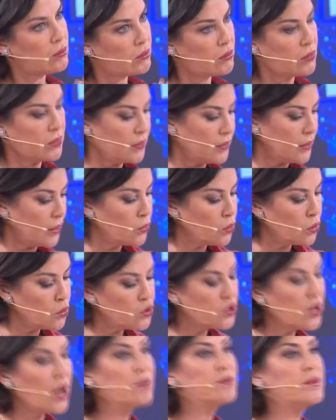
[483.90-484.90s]
size
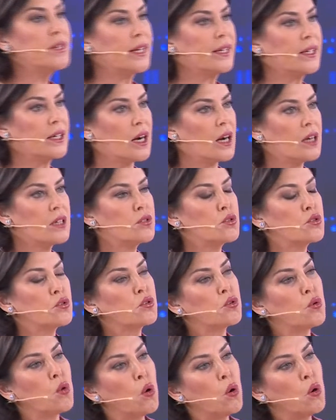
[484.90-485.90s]
döneceğim tekrar.
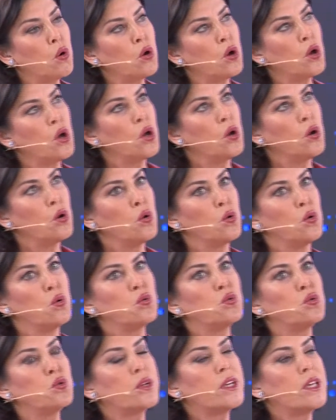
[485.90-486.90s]
Çünkü o
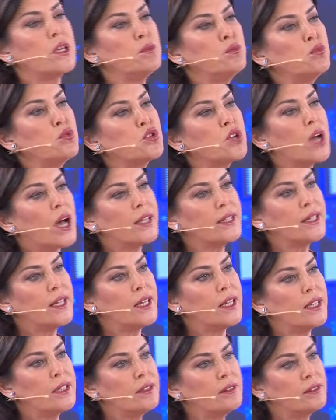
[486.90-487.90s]
hukuki
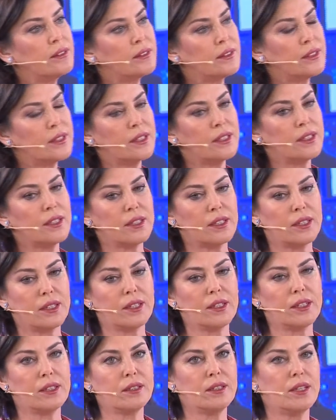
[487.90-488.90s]
mücadelenizi
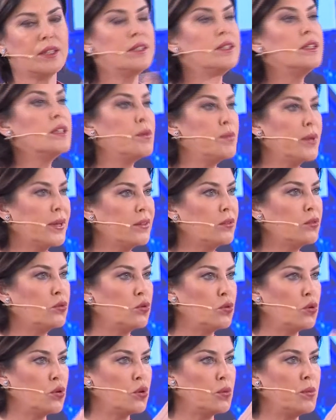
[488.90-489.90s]
de dinlemek
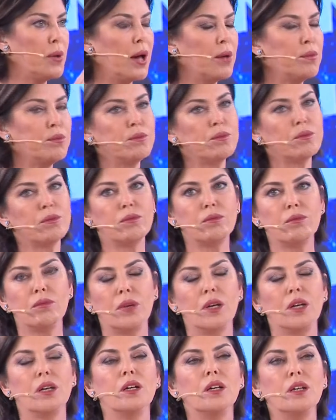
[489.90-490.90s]
istiyorum. Hem
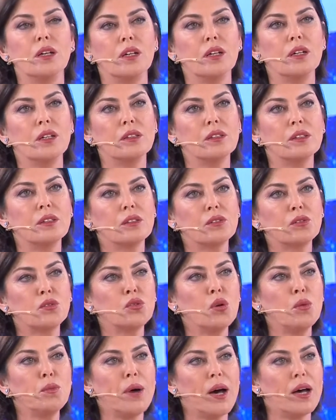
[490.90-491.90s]
e,
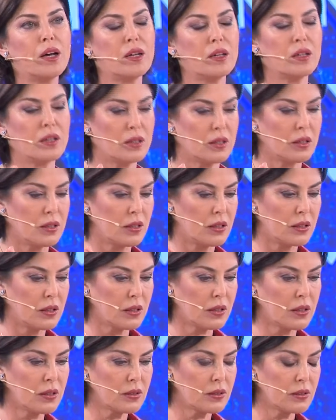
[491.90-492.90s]

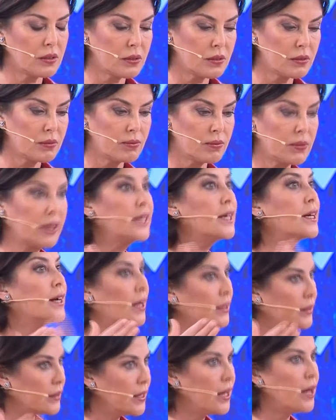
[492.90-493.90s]
Soma'daki
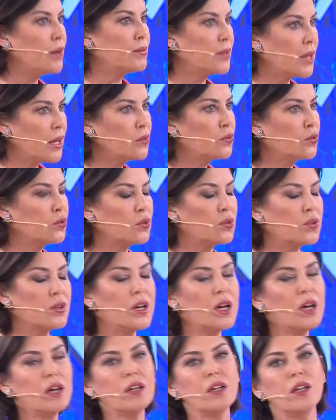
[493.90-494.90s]
katliamdan sonra